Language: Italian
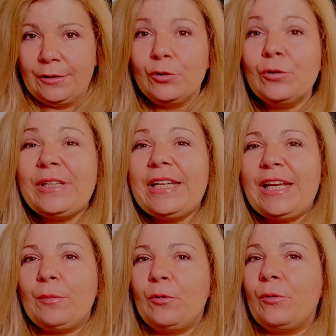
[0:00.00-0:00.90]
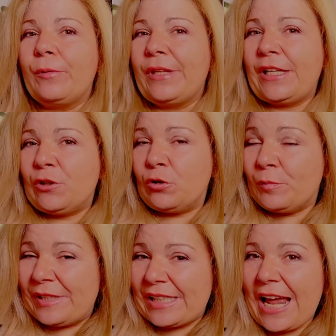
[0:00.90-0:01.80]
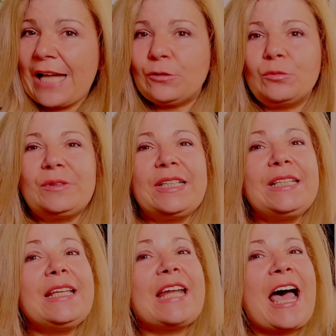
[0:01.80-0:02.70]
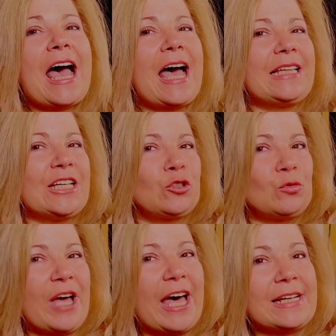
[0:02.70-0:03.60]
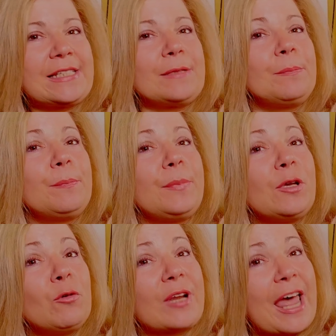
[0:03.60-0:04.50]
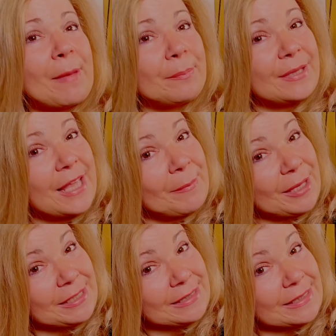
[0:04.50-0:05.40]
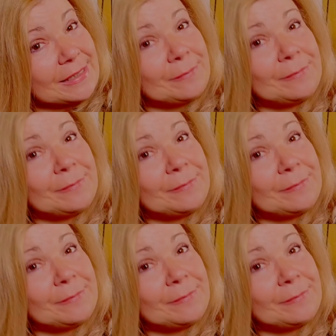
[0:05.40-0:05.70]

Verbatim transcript: Noteremo che il substrato tenderà ad asciugarsi più rapidamente.